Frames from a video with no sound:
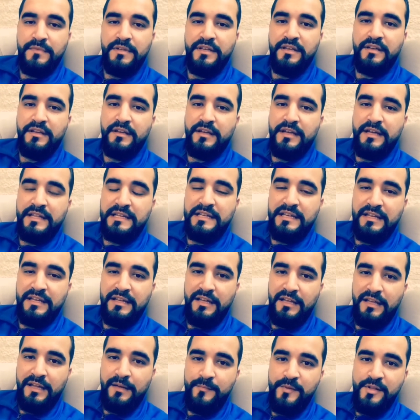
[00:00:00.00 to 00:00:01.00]
آه، أنا
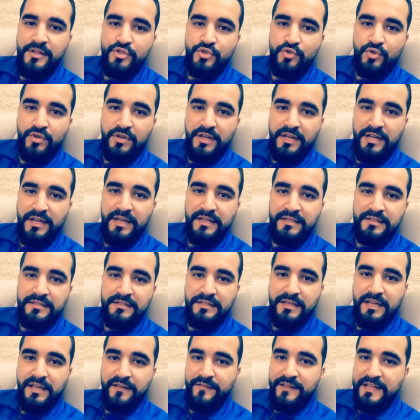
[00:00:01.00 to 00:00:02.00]
عملت شروحات
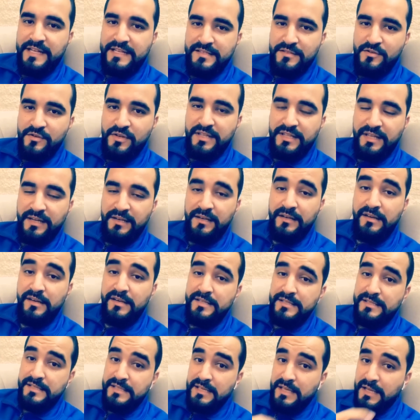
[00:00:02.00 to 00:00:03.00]
كيف تحسن لغتك
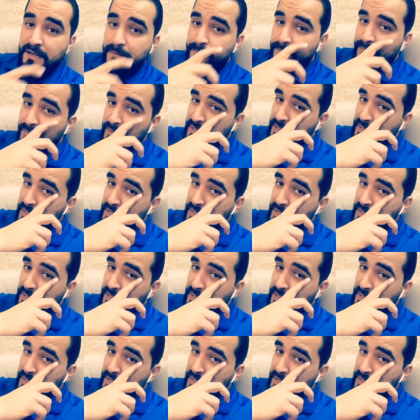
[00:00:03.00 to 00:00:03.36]
الإنجليزية